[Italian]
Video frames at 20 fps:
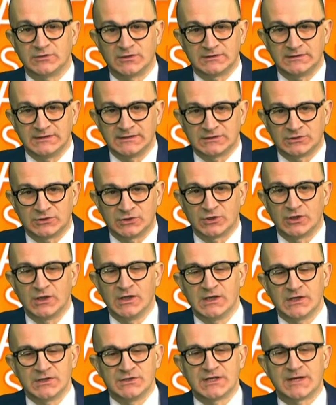lo ha detto
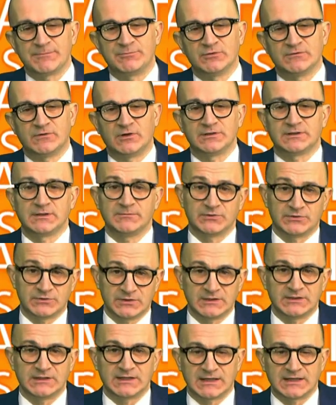già più volte,
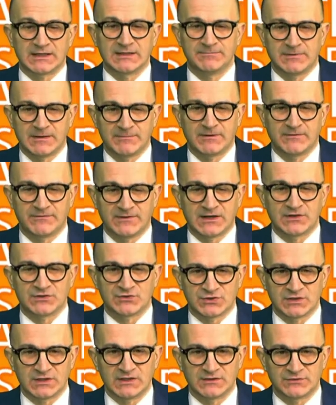bisogna dire anche Papa
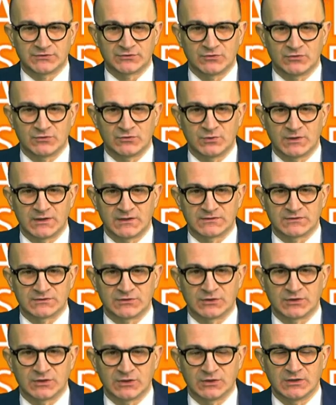Francesco
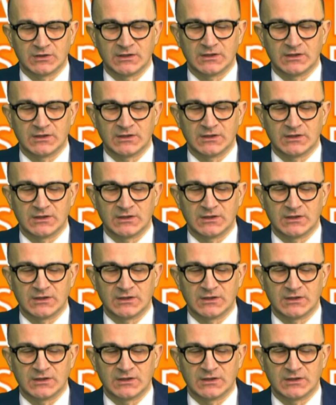questo. Sì, no?